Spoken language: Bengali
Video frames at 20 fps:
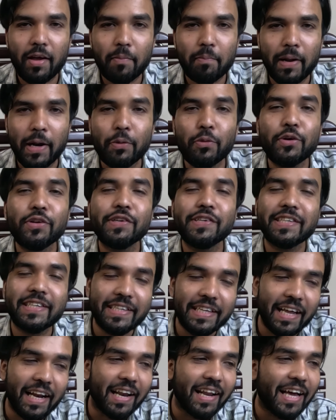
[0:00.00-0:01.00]
মানে উইন ইন
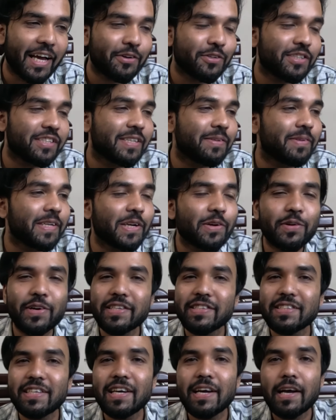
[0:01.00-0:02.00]
ডিল এই হচ্ছে
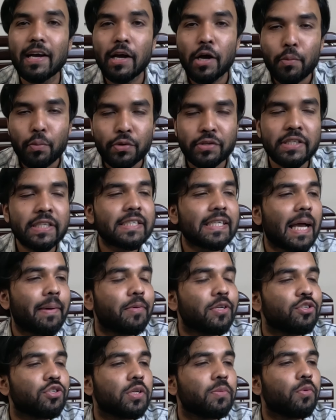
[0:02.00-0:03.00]
রিকোয়েস্ট প্রসেসিং টাইমে
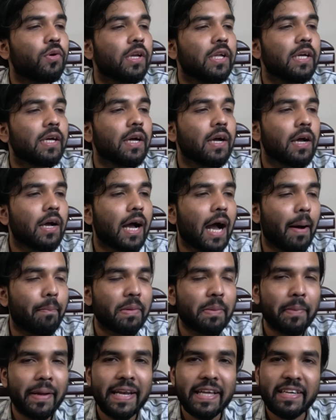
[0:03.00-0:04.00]
যদি বলি আপনি
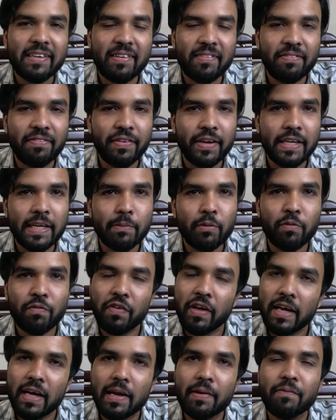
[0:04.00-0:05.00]
মেডিকেল ফিট এবং
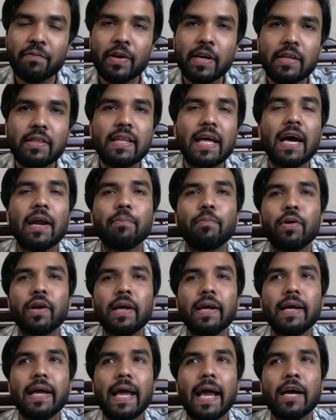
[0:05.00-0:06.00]
ফিঙ্গারপ্রিন্ট দেওয়ার পরে
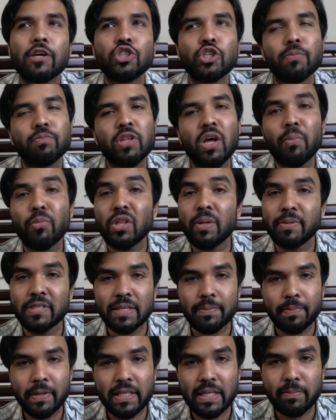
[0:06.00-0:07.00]
এক সপ্তাহের মধ্যে
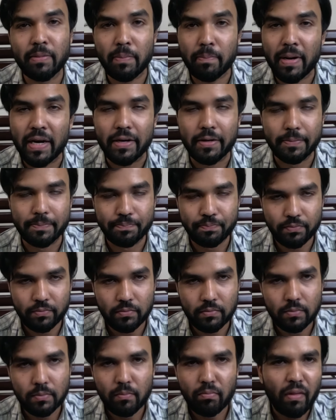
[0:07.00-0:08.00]
ভিসা পেয়ে যাবেন বাট
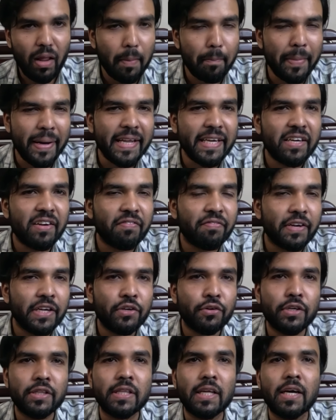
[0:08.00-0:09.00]
মেডিকেল ফিট
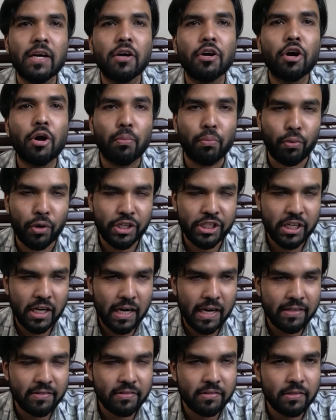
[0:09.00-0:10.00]
হইতে পুলিশ
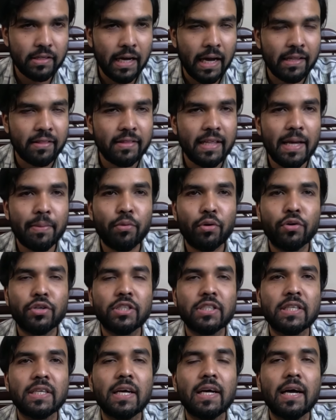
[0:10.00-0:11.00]
ক্লিয়ারেন্স আনতে এবং
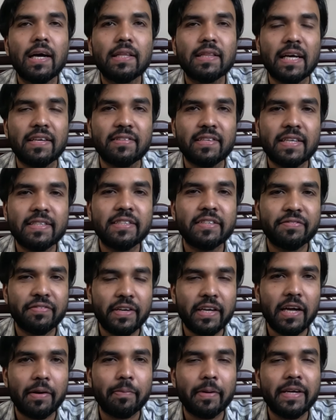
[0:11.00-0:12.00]
হচ্ছে তাসিরের যে
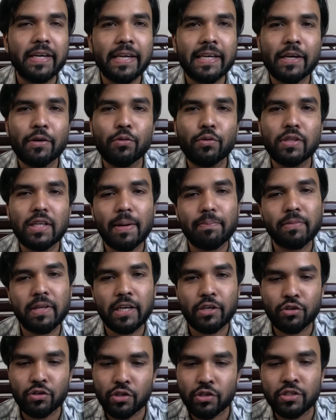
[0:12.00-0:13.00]
ফিঙ্গারপ্রিন্ট এটা করতে আপনার
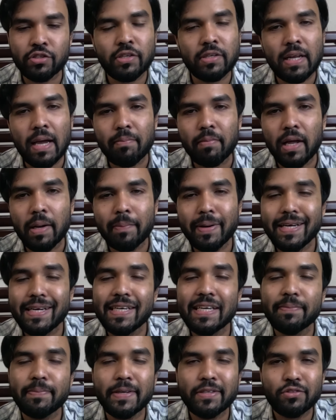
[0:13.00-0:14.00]
একটু কিছুদিন টাইম লাগবে এটা
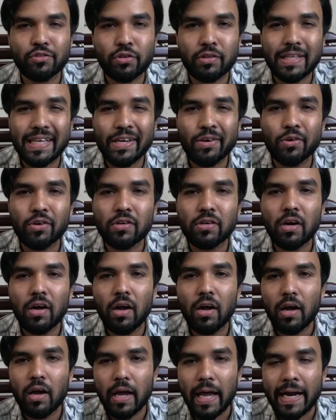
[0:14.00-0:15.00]
ডিপেন্ডস অন ইয়োর
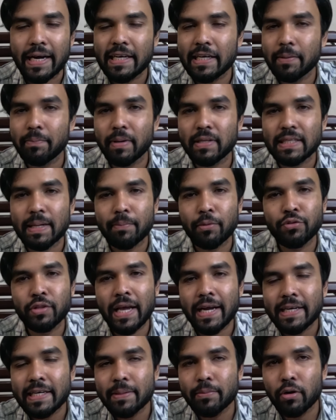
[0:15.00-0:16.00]
অ্যাক্টিভনেস আপনি যদি
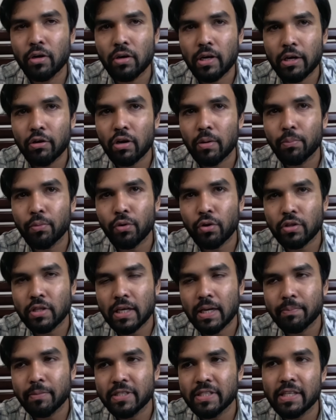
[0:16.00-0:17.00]
অ্যাক্টিভ হন এগুলো পনেরো
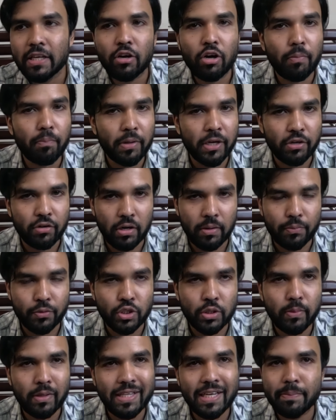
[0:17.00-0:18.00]
থেকে বিশ দিনে কমপ্লিট করা
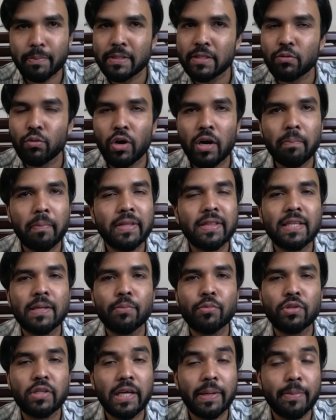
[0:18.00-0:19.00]
পসিবল দ্যাট মিনস ওয়ান মান্থের
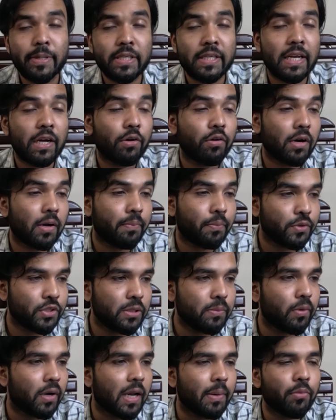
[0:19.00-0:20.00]
মধ্যে এই ভিসাটা করা
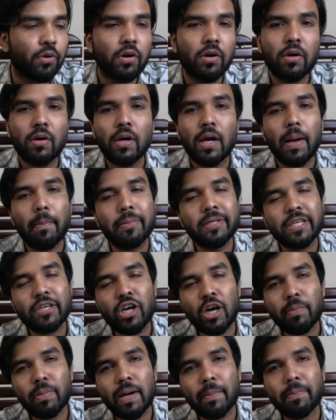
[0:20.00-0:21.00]
পসিবল এবং ভিসা
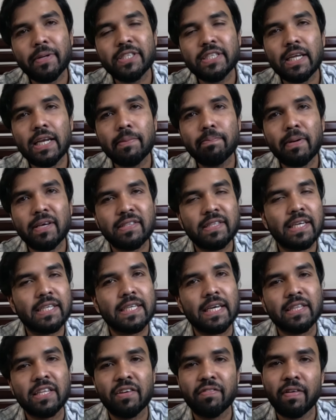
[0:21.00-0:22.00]
করার পর আপনি চাইলে পাঁচ থেকে
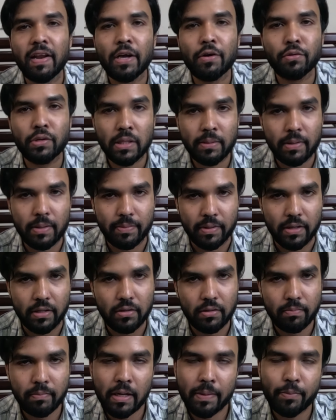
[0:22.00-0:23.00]
সাত দিন ফ্লাই করতে পারবেন
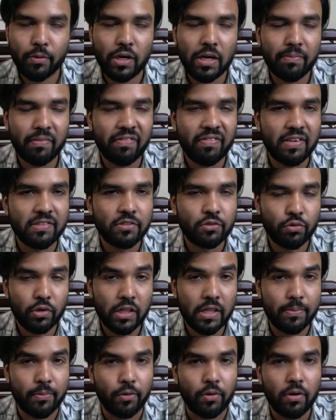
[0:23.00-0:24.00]
ম্যান পরটা আমরা ফার্স্ট করে
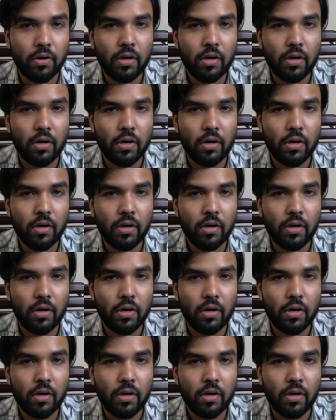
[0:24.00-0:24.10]
দিব